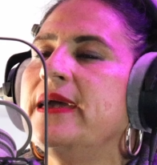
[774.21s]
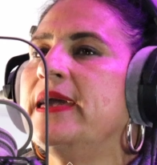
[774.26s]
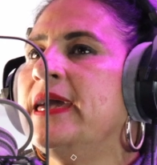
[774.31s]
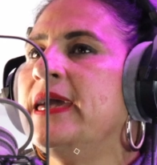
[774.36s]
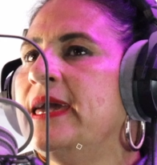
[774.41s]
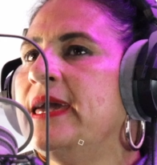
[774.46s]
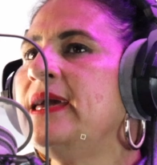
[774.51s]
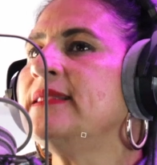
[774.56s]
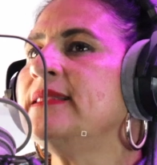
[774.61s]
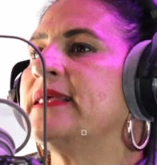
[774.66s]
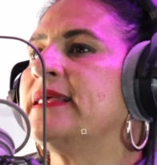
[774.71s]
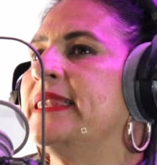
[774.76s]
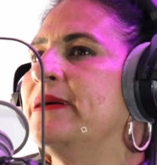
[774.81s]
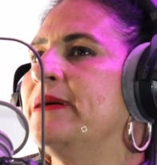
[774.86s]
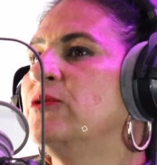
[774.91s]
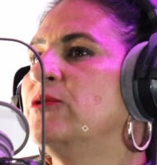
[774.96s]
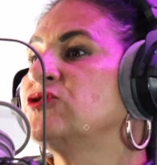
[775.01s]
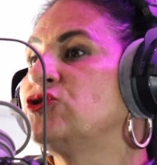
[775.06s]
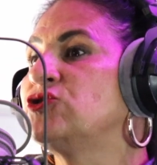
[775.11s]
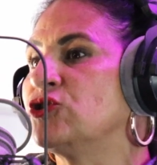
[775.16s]
Y
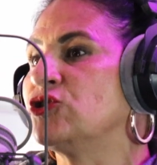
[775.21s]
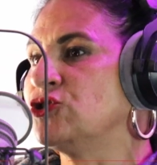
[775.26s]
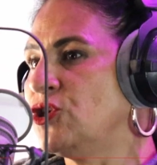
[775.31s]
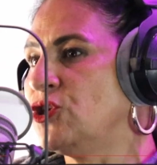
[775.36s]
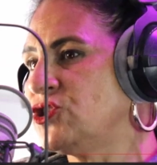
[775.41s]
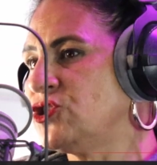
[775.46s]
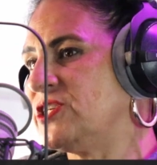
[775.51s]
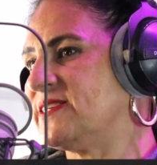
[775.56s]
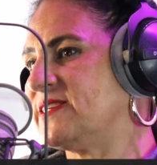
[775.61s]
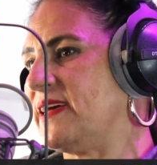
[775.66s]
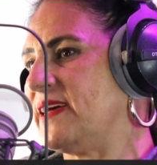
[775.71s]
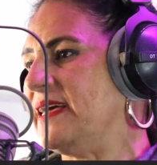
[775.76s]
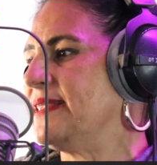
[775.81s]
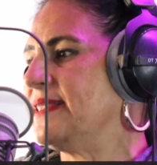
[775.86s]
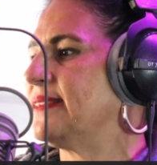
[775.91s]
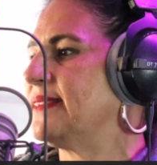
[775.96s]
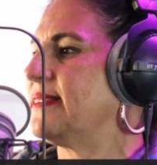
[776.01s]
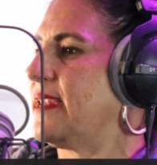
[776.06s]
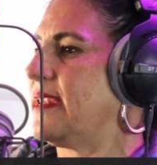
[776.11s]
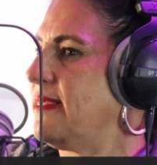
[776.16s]
tenemos dos noches allí.
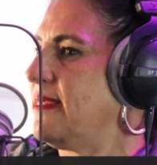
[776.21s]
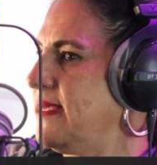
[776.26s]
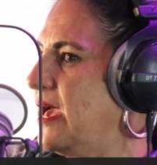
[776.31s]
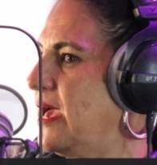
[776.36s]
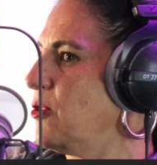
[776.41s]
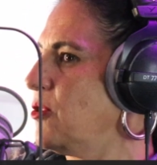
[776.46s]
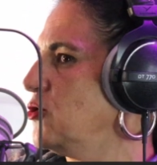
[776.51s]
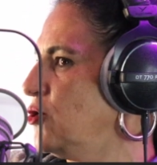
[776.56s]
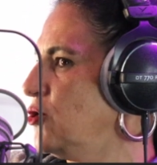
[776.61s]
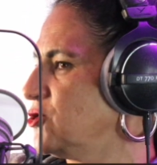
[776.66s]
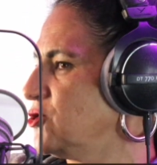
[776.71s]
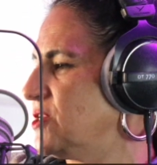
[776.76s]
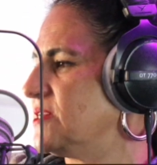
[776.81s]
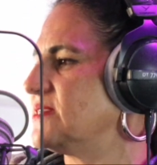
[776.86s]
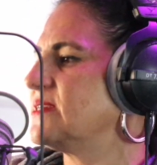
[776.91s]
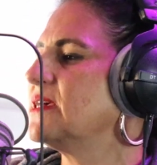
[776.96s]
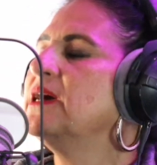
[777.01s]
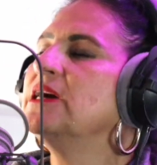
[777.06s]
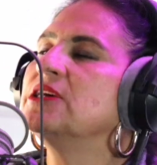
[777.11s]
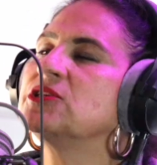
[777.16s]
Tres días, dos noches.